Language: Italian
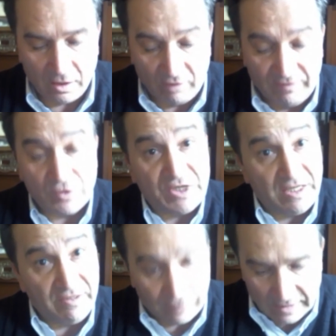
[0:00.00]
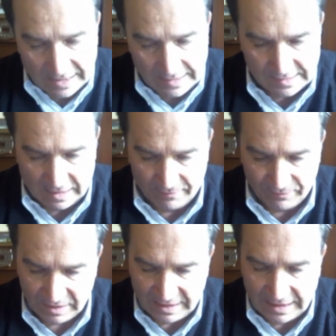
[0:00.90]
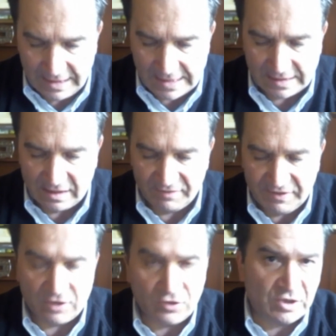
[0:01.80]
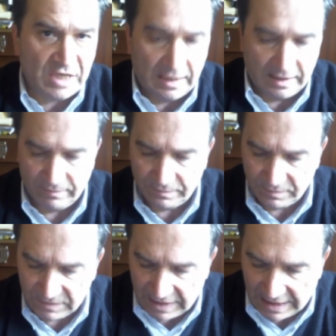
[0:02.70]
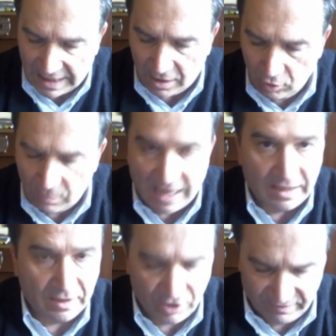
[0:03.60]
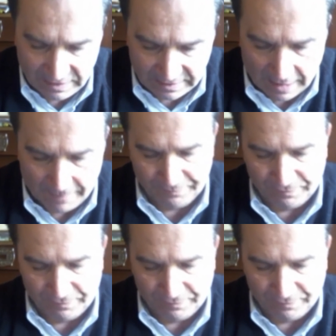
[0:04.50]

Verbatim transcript: ovvero sia l'influenza della Chiesa nella vita sociale della umana civiltà.